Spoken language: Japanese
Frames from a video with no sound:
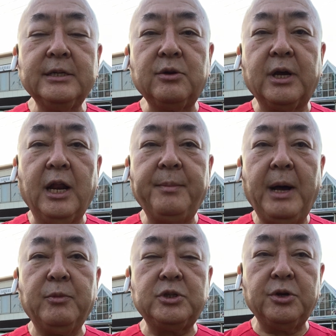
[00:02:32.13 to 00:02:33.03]
それからま
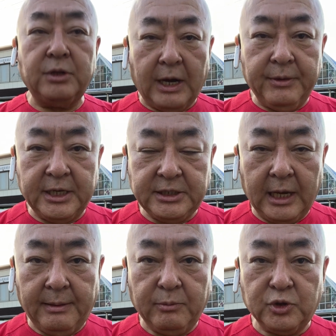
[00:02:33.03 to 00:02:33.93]
あもちろん名古屋市
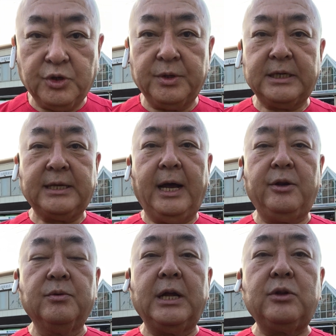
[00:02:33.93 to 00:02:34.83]
内はもちろんですが、い
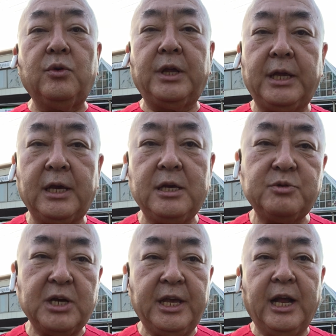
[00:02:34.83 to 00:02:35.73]
ろんなとこでね、
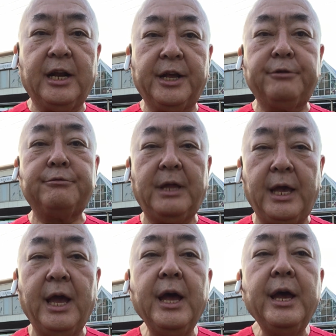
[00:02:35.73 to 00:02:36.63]
キムジャンやられるんで、